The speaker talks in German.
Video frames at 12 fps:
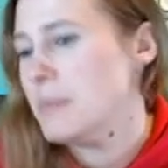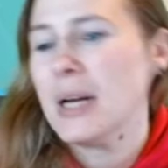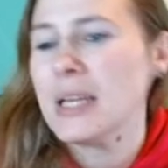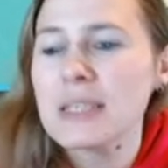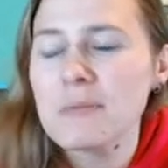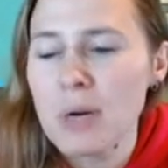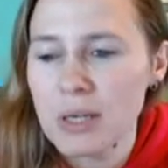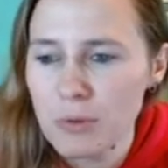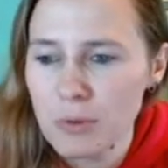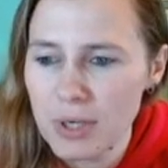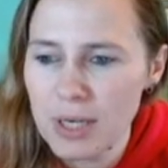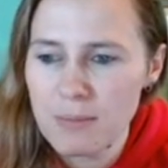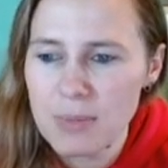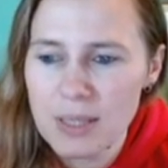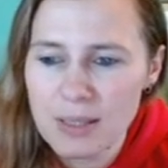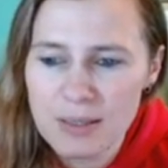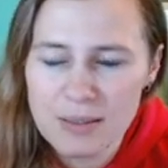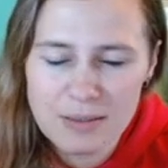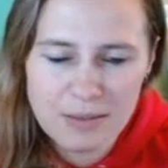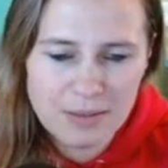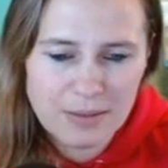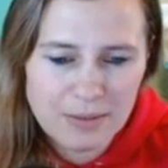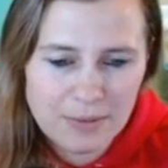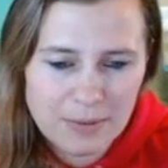hatte ich mal Glück, aber
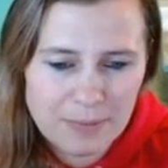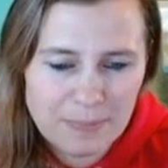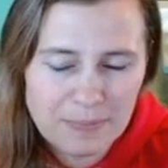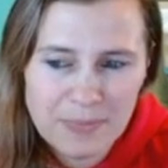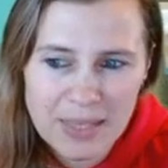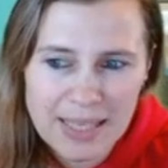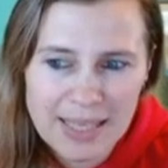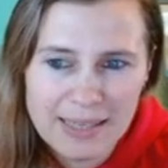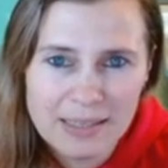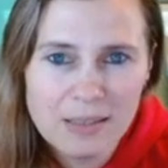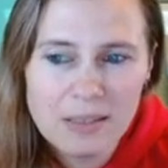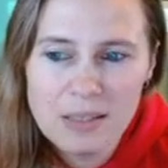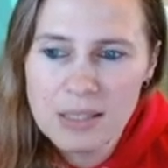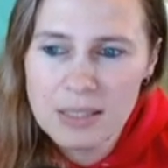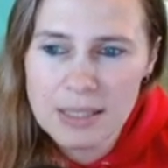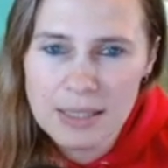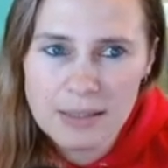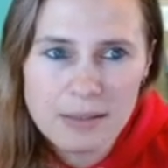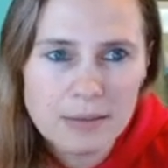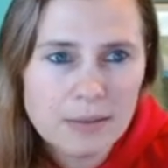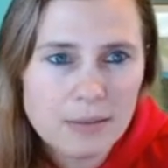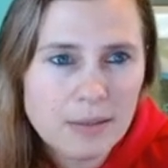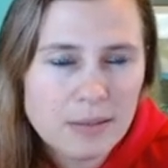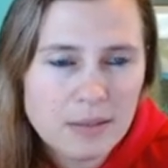ähm, ja. Nee, äh,
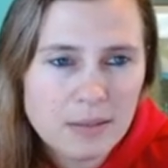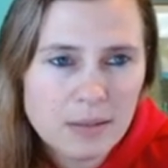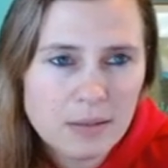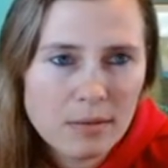hier sind